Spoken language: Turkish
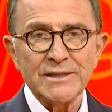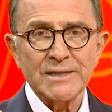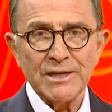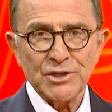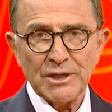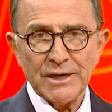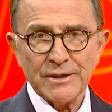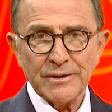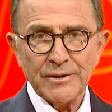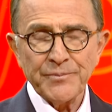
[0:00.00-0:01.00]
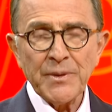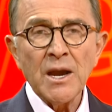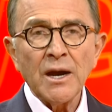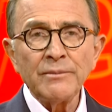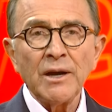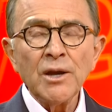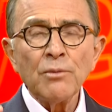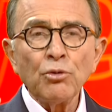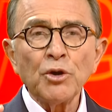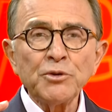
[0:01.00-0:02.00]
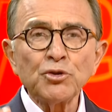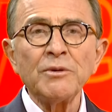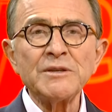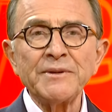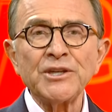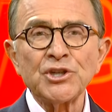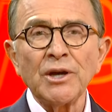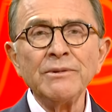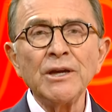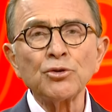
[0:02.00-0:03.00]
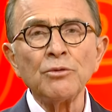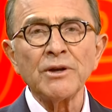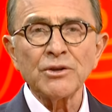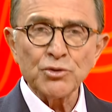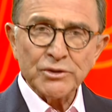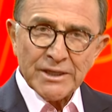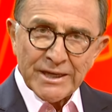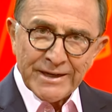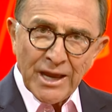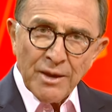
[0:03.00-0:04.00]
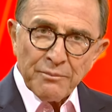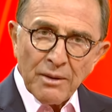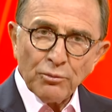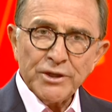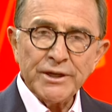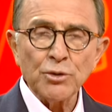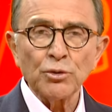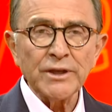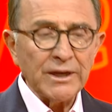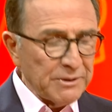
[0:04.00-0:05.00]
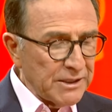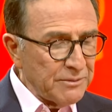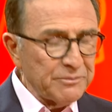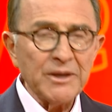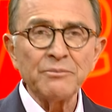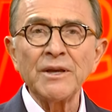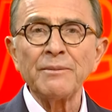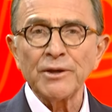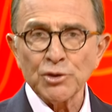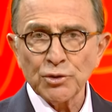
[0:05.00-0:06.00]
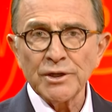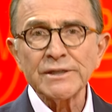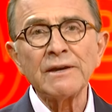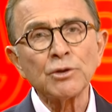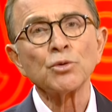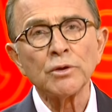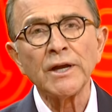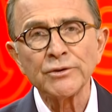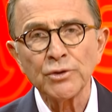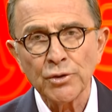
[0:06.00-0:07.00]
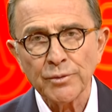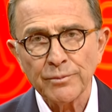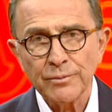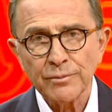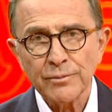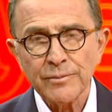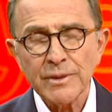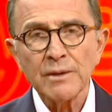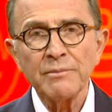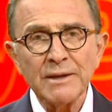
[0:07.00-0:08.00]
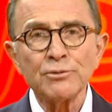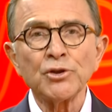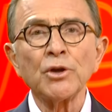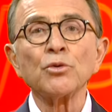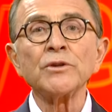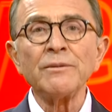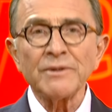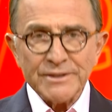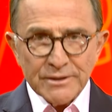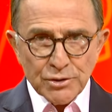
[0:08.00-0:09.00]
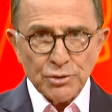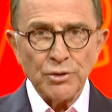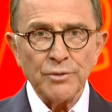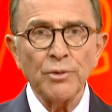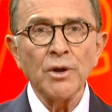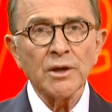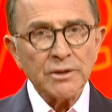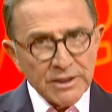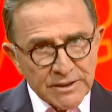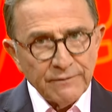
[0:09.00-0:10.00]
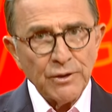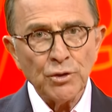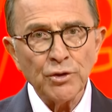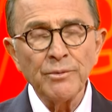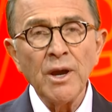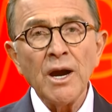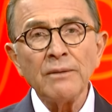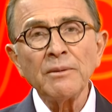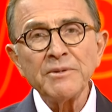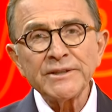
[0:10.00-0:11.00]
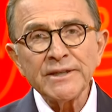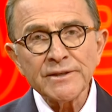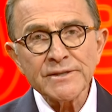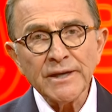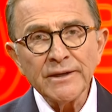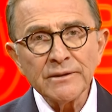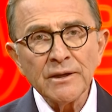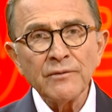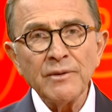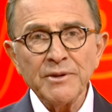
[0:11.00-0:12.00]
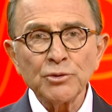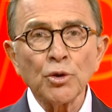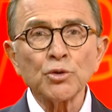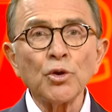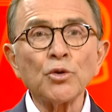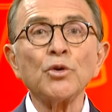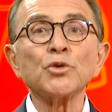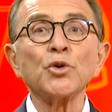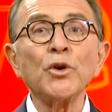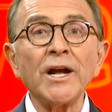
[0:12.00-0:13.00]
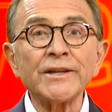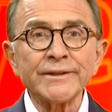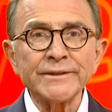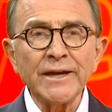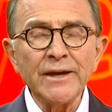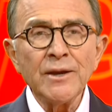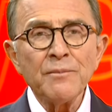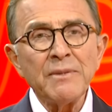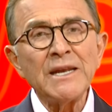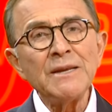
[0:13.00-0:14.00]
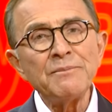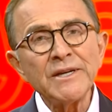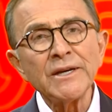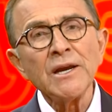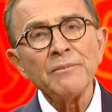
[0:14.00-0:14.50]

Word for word: izleyiciler. Ama morbid obez bir kişi ameliyat olmak yerine ben bu iğneyi kullanabilir miyim diye bana sorarsa evet kullan diyorum. Belli bir süre kullanmasını istiyorum. İzin veriyorum ama bir diyetisyen ve bir doktor kontrolü altında belli bir